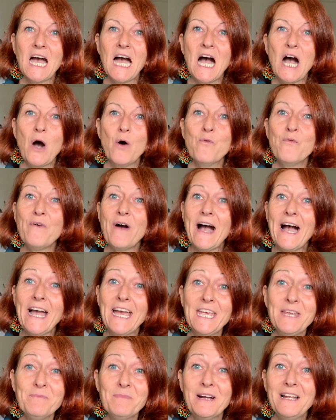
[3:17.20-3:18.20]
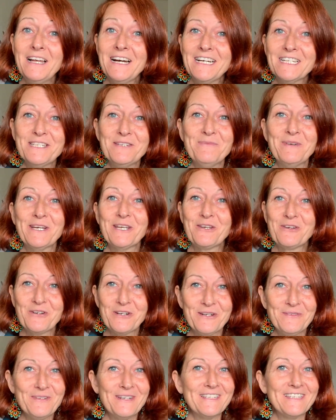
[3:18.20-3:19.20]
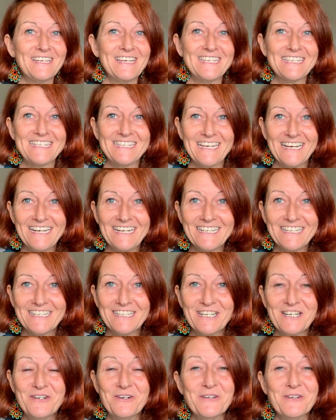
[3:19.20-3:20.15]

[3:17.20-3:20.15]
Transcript: Auf einmal hatte mein Körper das Sagen